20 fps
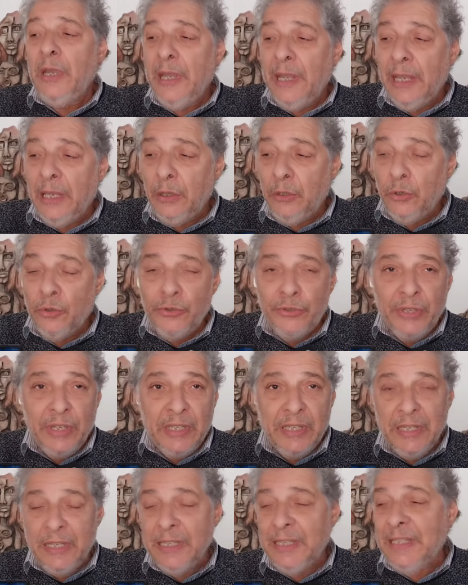
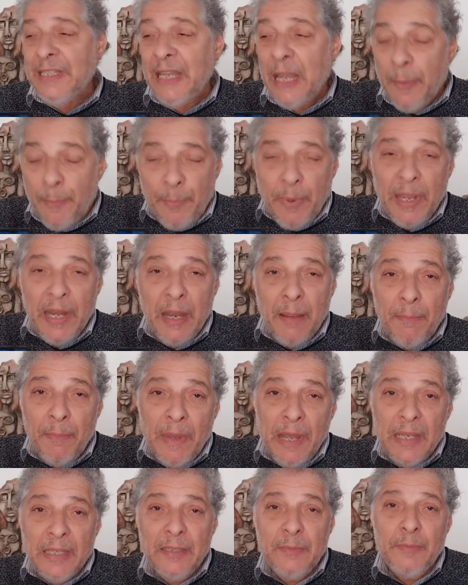Entonces, si esperan
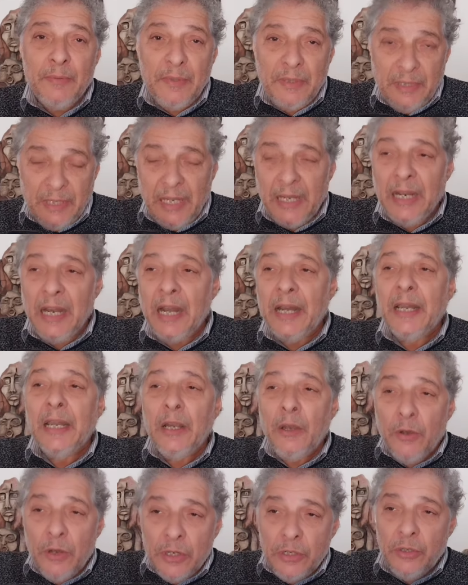más, tienen el
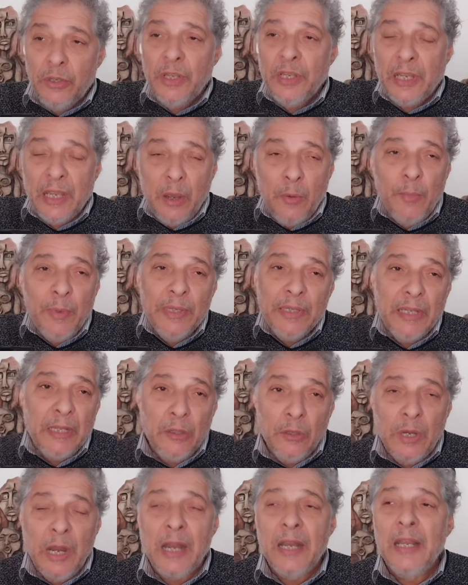riesgo ellos de que aumente el
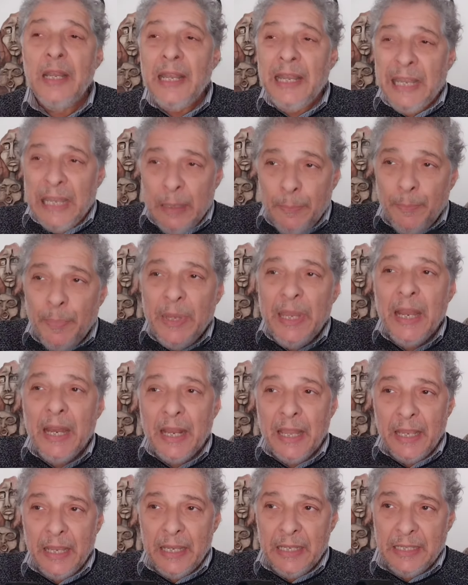dólar y
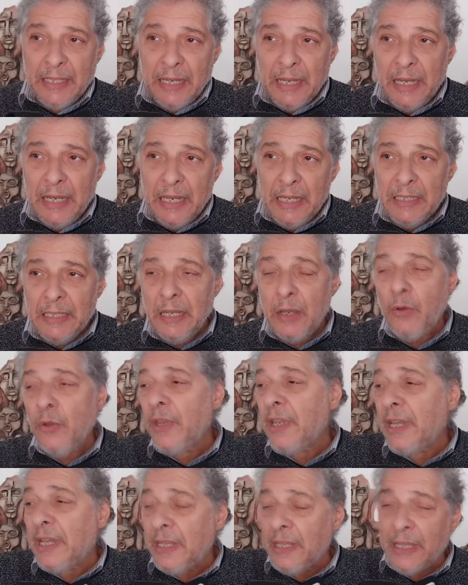pierdan esa ganancia o
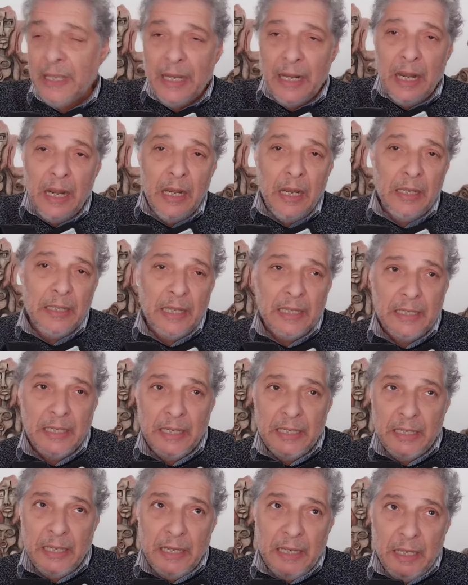dejen de ganar las tasas que
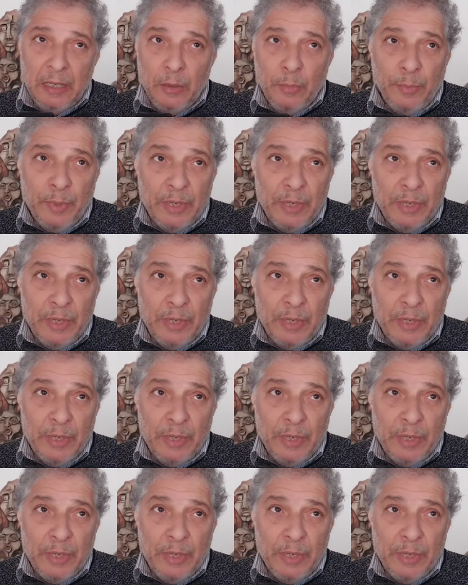están ganando en